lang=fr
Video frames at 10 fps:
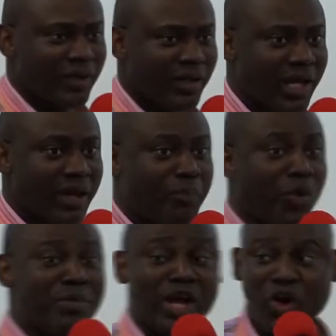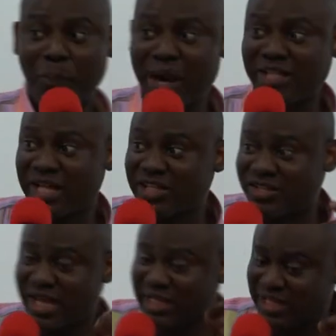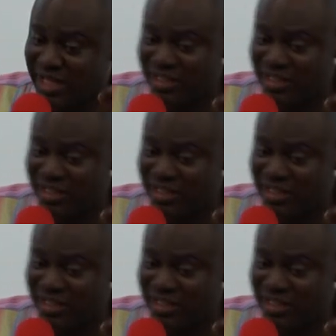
Et pour mieux comprendre cette,